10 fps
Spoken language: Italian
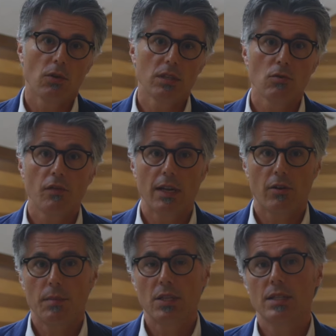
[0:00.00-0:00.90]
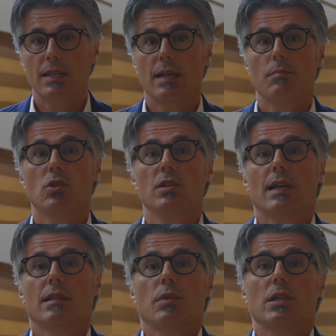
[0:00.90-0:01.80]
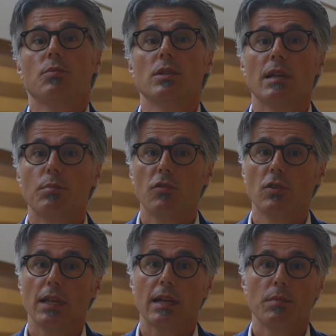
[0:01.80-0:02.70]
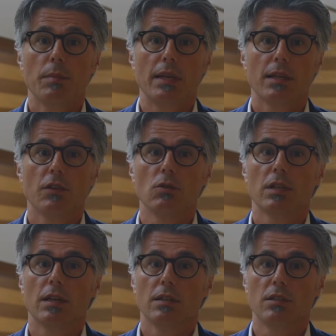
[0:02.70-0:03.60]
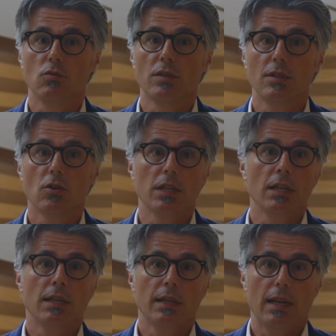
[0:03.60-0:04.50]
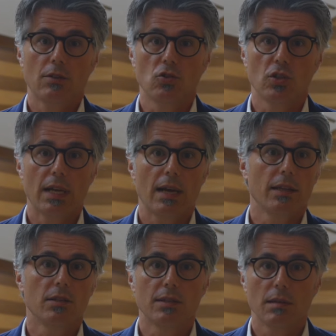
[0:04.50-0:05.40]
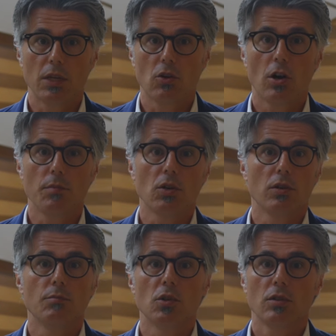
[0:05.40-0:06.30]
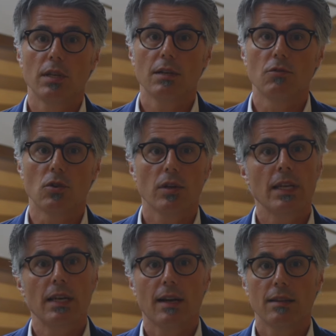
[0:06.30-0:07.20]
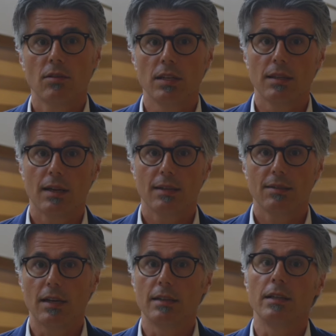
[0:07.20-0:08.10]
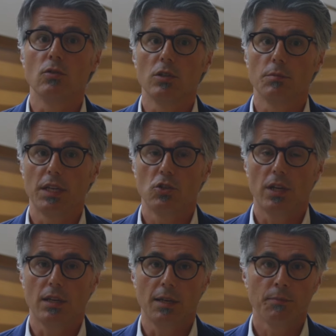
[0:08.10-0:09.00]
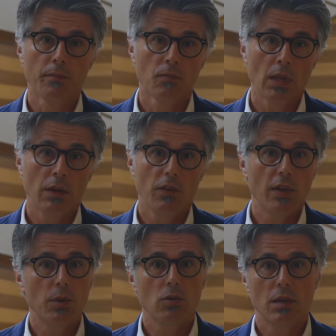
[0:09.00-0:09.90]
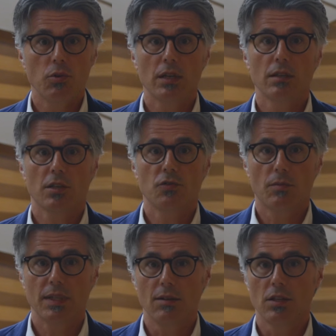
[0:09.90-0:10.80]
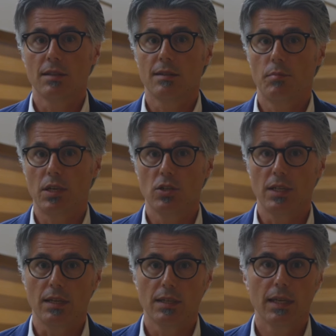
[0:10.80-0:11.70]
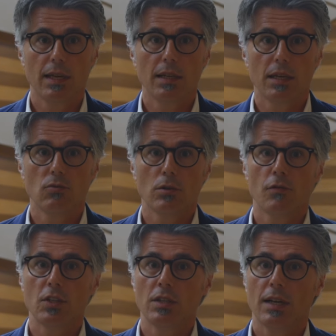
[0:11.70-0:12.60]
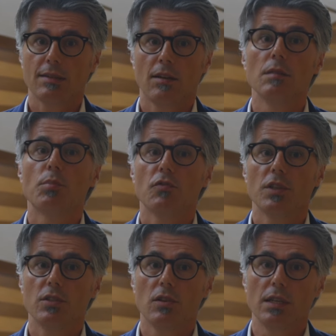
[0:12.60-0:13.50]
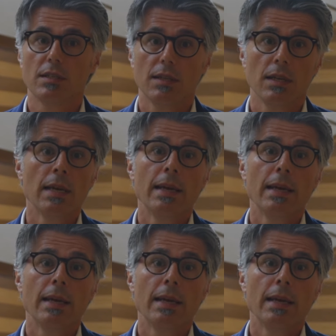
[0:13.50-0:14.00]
Questa nuova laurea magistrale è progettata per rispondere ai profondi cambiamenti avvenuti nelle istituzioni, nella società, nel sistema economico, nel mondo del lavoro e nelle relazioni internazionali negli ultimi decenni. Viviamo in un'epoca di trasformazioni senza precedenti che richiede una nuova generazione di professionisti